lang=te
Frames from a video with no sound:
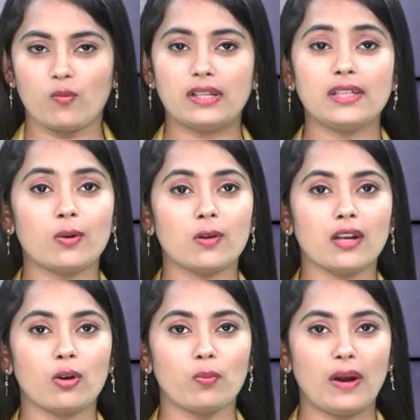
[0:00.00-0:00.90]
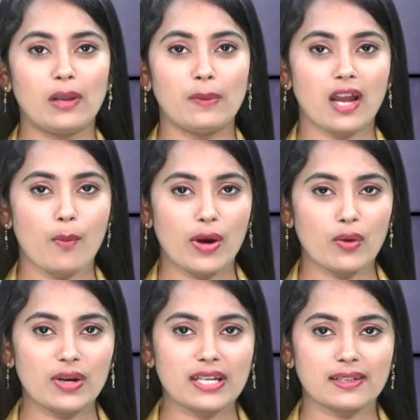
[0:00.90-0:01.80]
వంద కోట్ల రూపాయల మేర
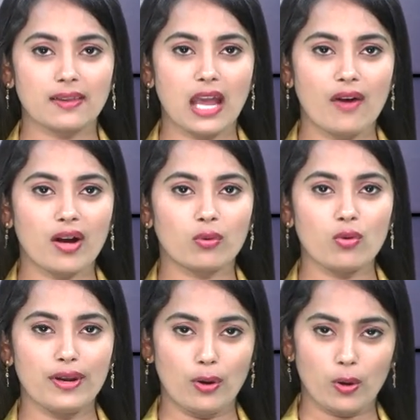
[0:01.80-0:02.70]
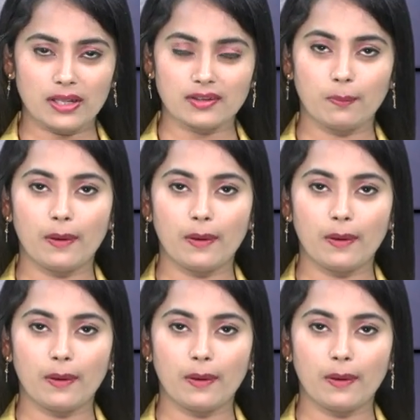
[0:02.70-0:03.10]
పరువు నష్టం దావాకు ఈ నోటీసులు